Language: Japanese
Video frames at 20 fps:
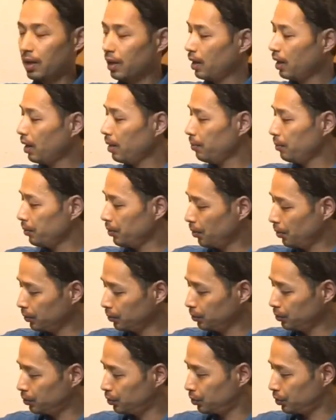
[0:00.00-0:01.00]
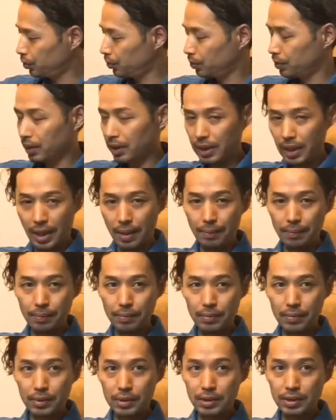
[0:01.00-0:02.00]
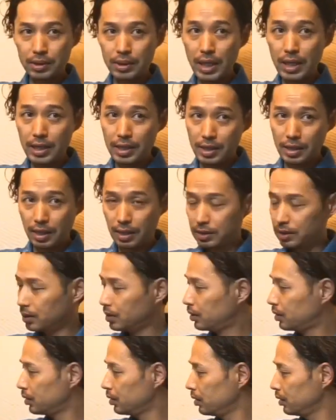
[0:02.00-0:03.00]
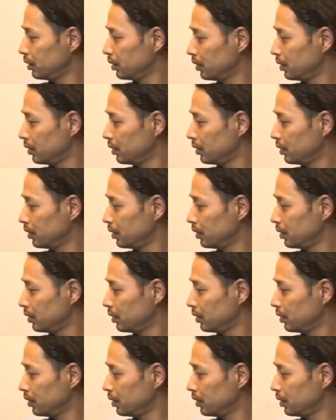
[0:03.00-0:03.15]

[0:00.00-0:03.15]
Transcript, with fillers: エムよんじゅうなな 前期です。